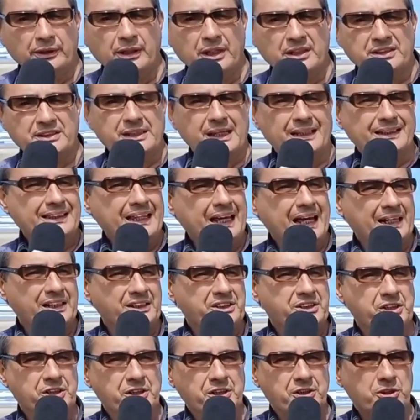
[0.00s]
nesta
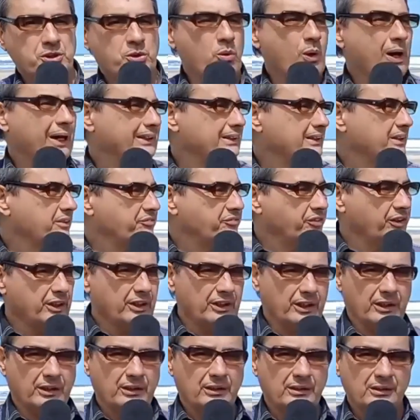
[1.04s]
tarde de
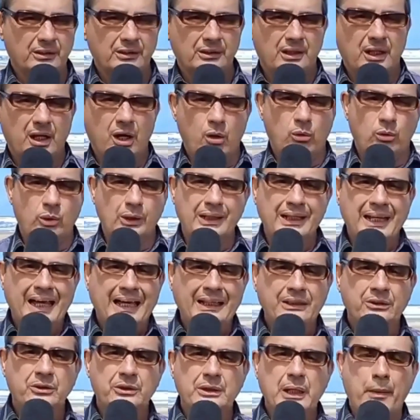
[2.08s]
quarta-feira, ao
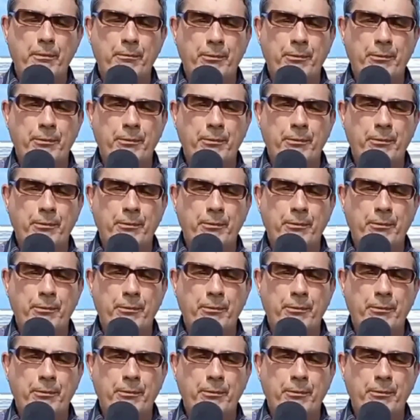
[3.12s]
lado da